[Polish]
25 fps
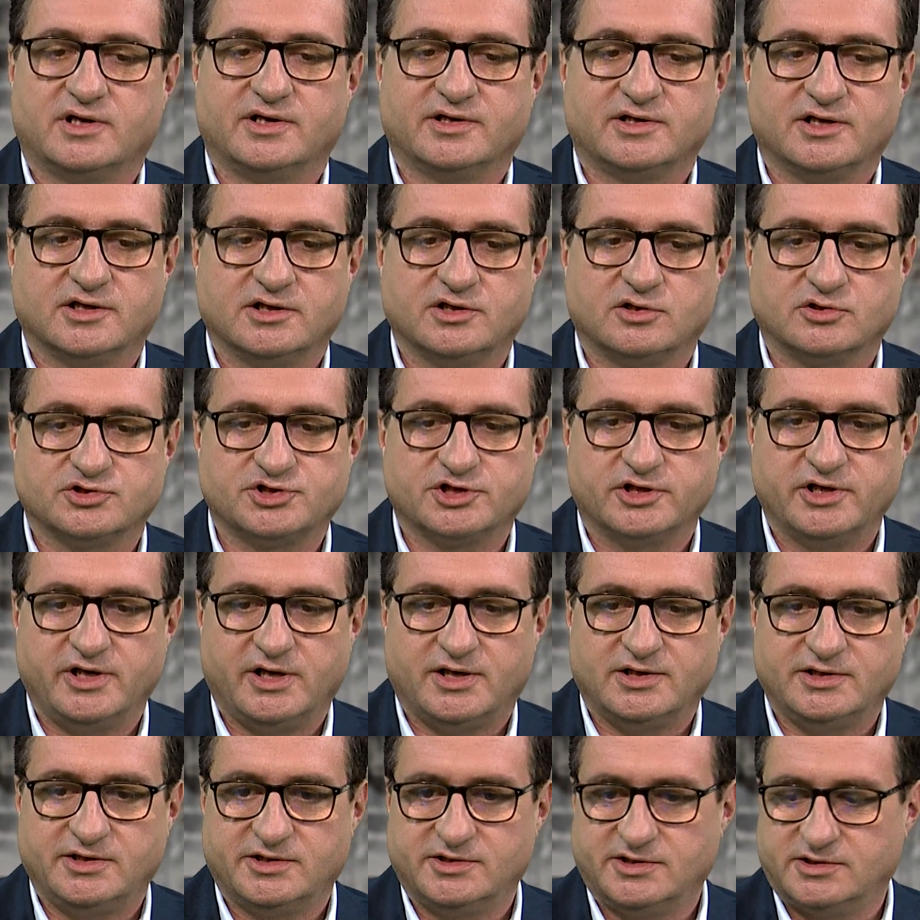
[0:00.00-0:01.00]
redaktorze,
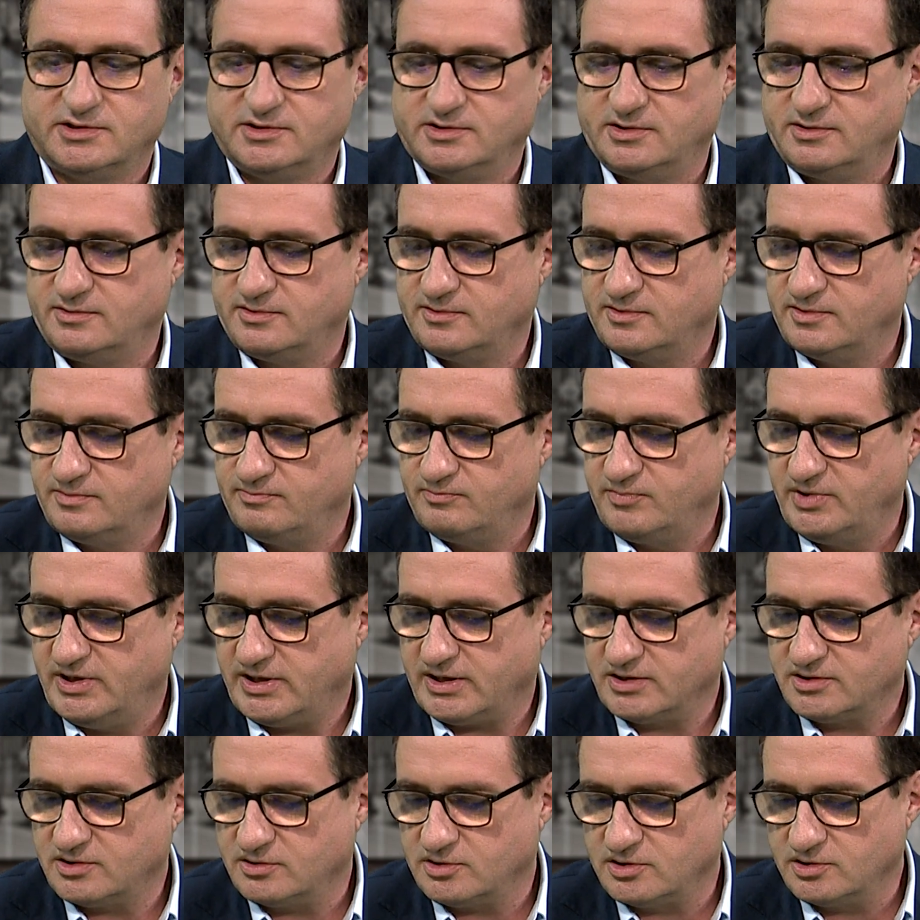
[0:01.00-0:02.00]
ja,
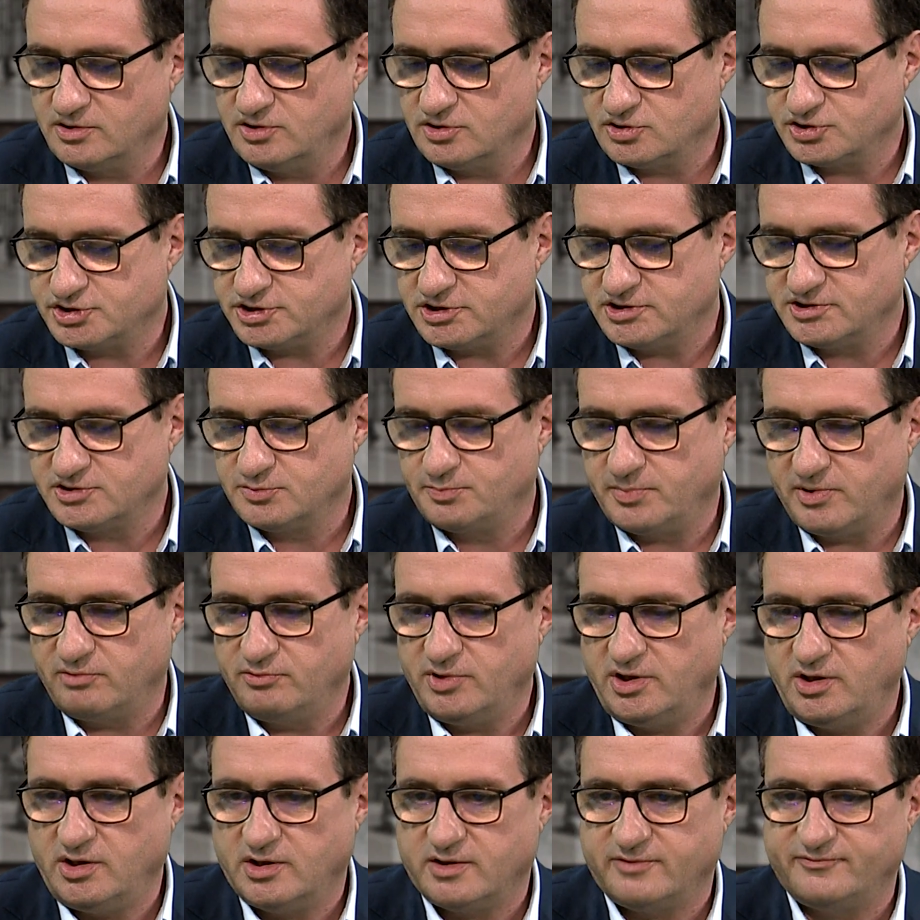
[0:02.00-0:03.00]
ja to odnoszę
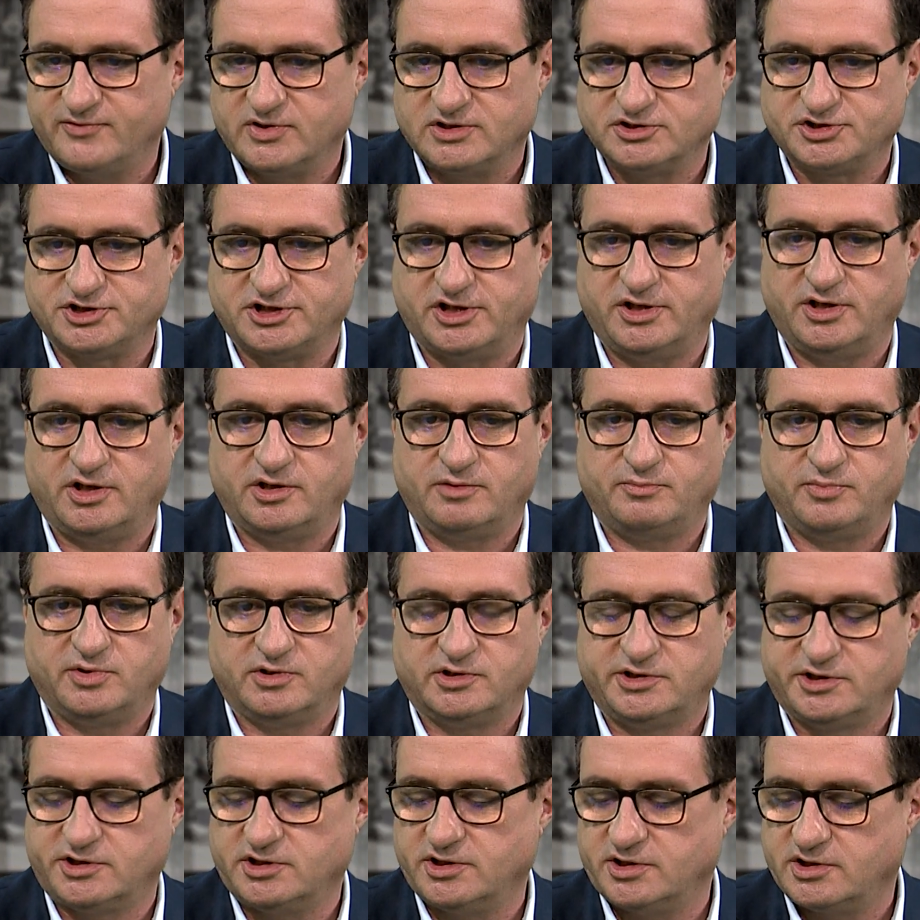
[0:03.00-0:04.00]
zupełnie inne wrażenie,
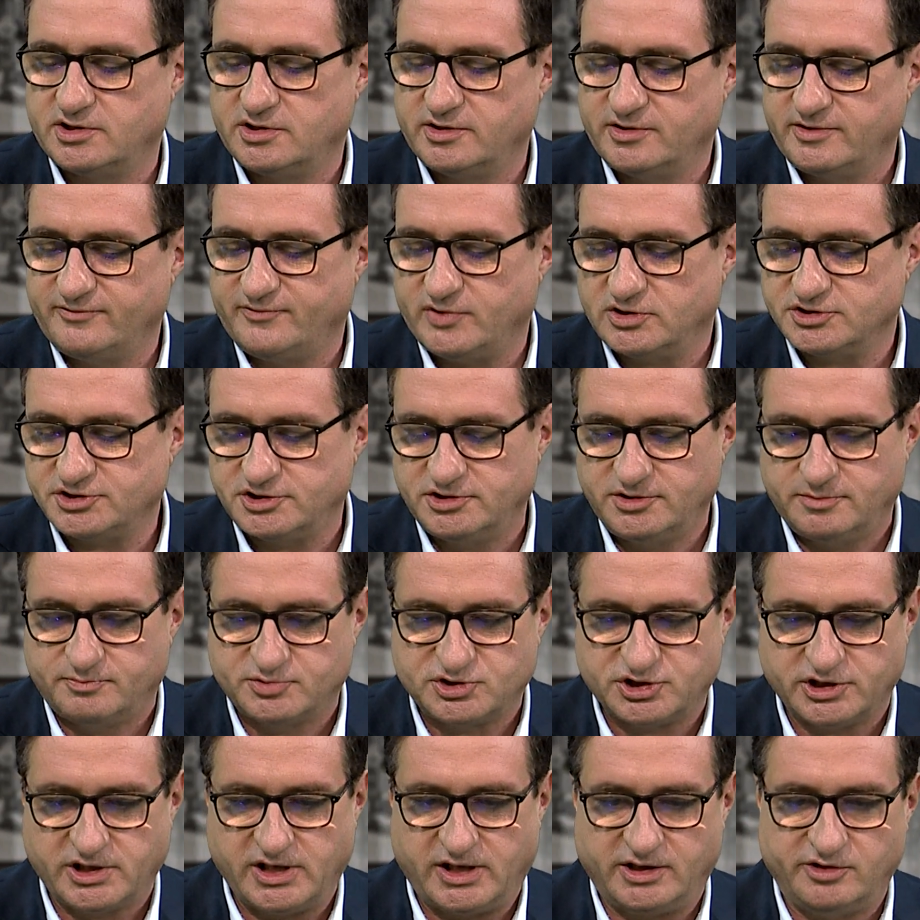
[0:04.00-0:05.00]
bo z tych właśnie
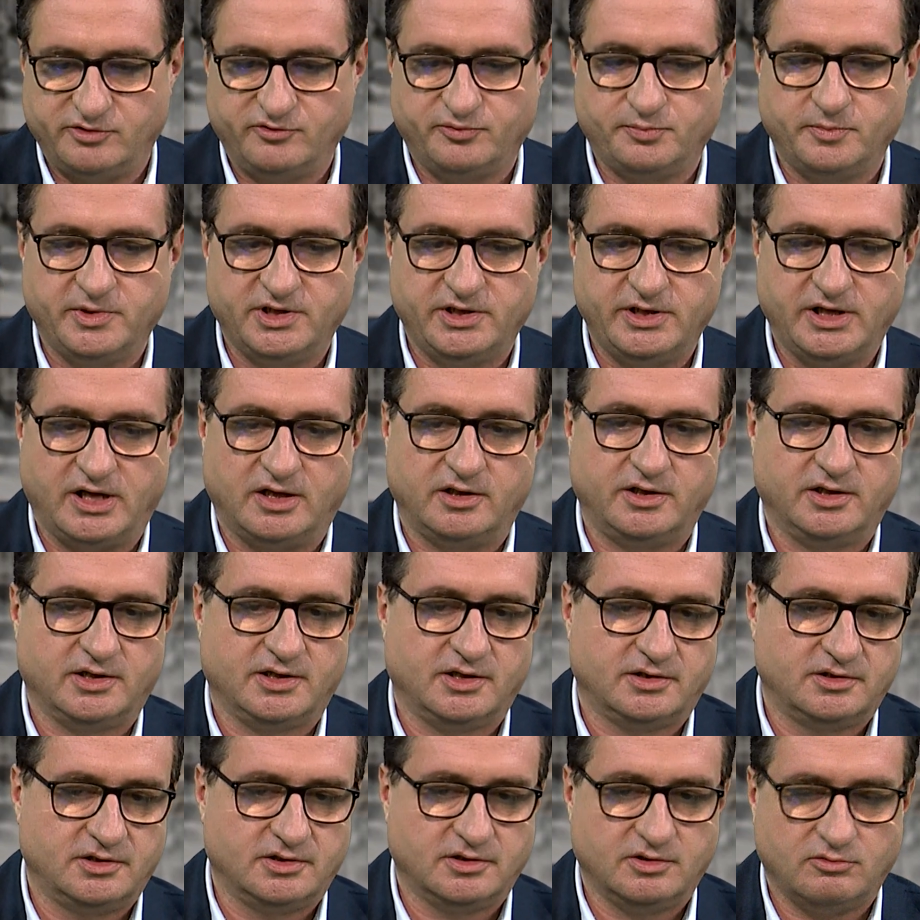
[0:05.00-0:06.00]
przekazów medialnych,
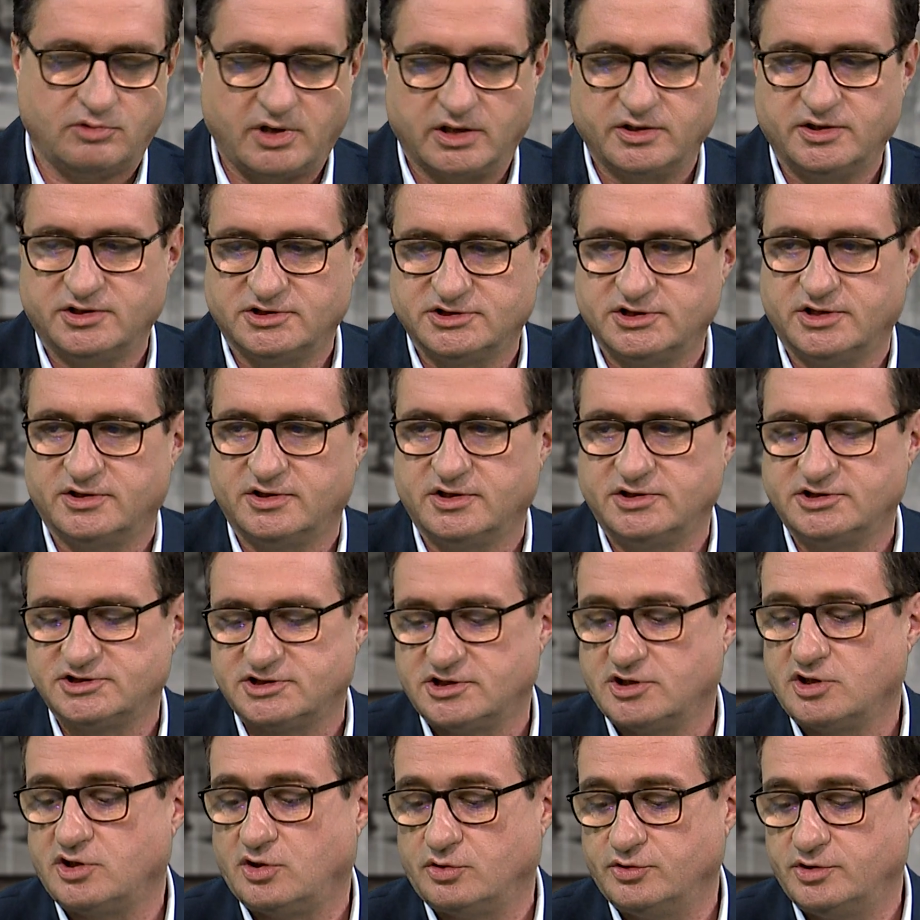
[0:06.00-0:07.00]
a dokładnie z jednej
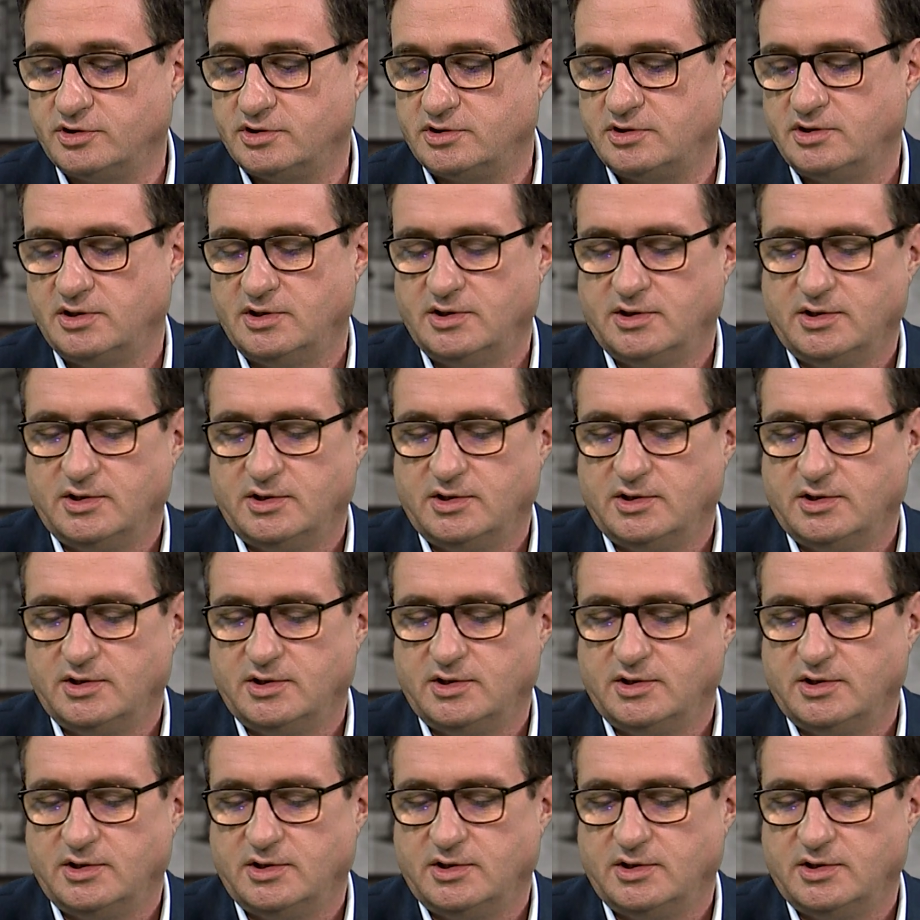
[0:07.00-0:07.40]
strony